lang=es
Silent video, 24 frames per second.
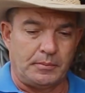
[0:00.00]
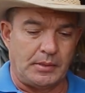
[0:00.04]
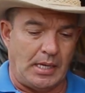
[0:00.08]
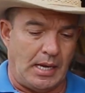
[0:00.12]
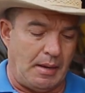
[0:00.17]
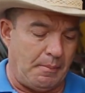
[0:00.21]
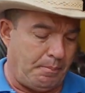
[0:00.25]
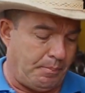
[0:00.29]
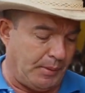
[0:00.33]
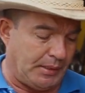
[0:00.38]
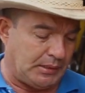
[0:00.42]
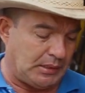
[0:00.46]

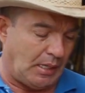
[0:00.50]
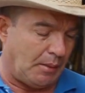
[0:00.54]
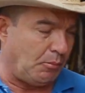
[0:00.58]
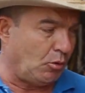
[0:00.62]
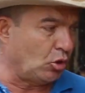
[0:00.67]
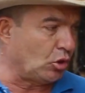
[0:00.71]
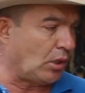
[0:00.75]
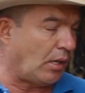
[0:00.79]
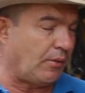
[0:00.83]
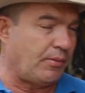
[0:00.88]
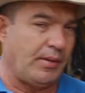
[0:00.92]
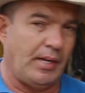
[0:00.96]

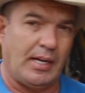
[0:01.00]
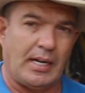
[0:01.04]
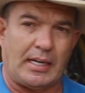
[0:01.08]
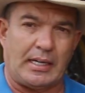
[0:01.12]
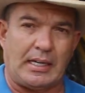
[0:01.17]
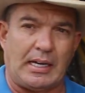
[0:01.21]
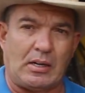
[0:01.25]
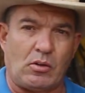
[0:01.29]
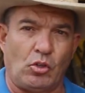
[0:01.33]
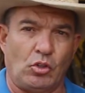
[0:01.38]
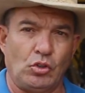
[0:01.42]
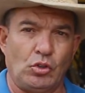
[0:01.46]
Empezamos a fijar
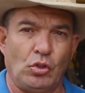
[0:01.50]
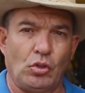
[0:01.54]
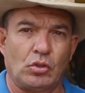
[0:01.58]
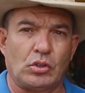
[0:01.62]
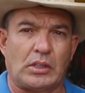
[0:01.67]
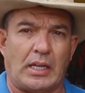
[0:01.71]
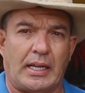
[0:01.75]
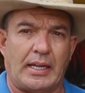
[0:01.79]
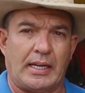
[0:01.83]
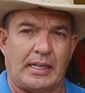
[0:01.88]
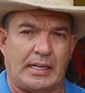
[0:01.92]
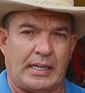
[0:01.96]
la
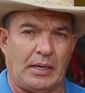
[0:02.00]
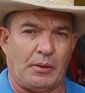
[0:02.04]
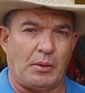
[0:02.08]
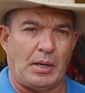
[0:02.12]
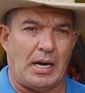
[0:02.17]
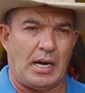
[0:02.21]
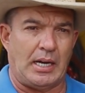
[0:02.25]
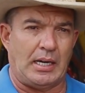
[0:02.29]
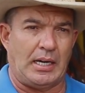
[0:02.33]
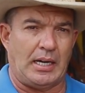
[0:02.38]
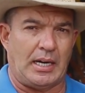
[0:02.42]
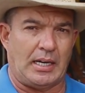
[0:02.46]
conducta de que va a
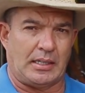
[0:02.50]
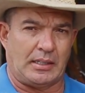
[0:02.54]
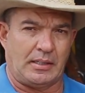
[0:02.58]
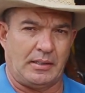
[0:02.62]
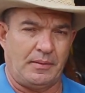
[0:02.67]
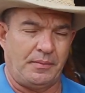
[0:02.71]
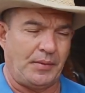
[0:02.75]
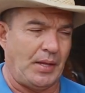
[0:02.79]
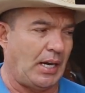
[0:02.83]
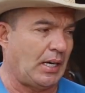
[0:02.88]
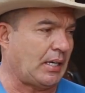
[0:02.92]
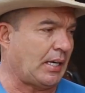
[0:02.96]
jalar.
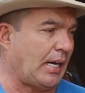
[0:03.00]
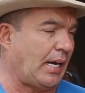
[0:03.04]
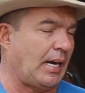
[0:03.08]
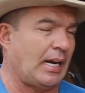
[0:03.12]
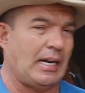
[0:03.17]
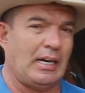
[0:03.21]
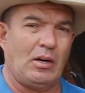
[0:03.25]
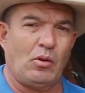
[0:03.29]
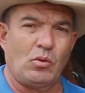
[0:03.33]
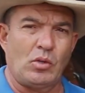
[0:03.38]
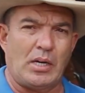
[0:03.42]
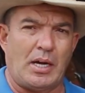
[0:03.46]
El que
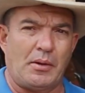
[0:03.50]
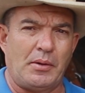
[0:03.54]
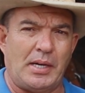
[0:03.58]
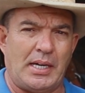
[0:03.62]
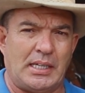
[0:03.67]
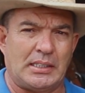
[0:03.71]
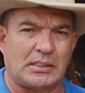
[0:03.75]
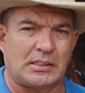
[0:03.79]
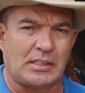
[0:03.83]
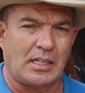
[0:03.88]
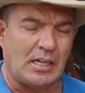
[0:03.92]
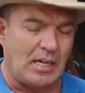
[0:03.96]
jala una
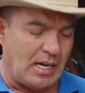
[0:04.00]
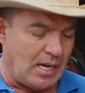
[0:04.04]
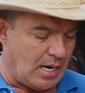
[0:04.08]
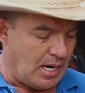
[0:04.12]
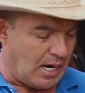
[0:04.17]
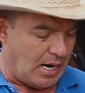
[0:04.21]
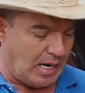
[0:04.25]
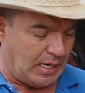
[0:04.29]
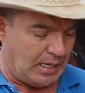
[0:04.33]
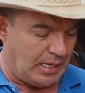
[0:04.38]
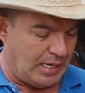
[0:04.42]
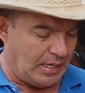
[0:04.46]
vez,
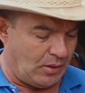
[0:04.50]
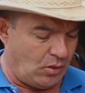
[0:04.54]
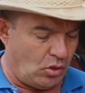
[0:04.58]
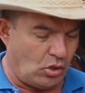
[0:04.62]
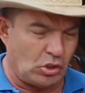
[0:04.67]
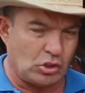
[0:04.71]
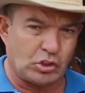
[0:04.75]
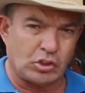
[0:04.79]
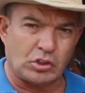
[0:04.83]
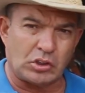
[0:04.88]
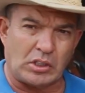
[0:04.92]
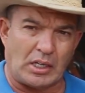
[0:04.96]
jala
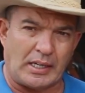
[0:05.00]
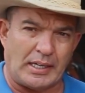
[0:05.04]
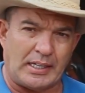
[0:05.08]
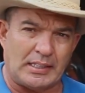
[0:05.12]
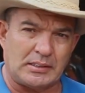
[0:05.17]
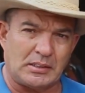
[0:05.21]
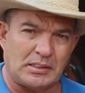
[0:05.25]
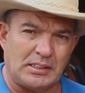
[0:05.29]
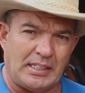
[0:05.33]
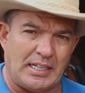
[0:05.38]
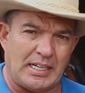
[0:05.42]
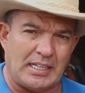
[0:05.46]
dos,
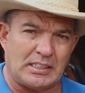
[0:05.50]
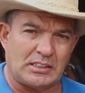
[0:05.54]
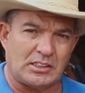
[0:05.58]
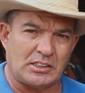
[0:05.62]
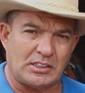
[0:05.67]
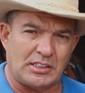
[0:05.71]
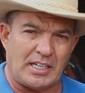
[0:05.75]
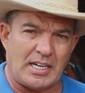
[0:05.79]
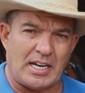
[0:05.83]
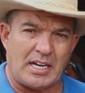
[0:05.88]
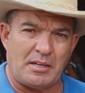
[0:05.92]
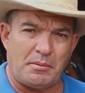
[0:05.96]
tres, diez,
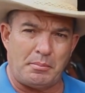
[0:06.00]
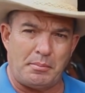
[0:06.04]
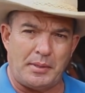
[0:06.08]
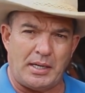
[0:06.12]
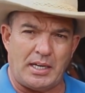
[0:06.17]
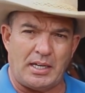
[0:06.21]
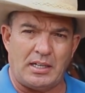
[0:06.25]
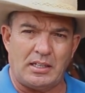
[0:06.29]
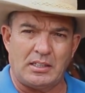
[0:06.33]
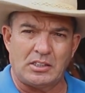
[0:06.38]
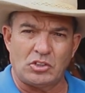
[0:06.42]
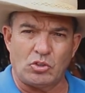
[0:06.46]
cien,
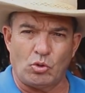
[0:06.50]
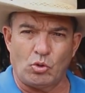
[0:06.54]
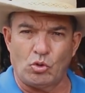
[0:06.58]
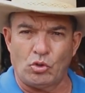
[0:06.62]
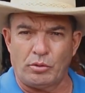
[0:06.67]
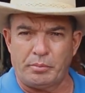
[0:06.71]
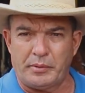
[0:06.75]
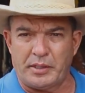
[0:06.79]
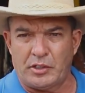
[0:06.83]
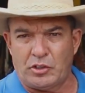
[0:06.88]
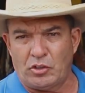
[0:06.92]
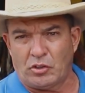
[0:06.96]
mil,
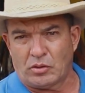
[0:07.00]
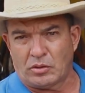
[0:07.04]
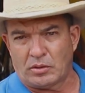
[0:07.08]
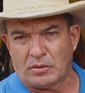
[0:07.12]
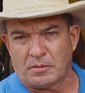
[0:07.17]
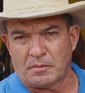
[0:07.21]
un millón.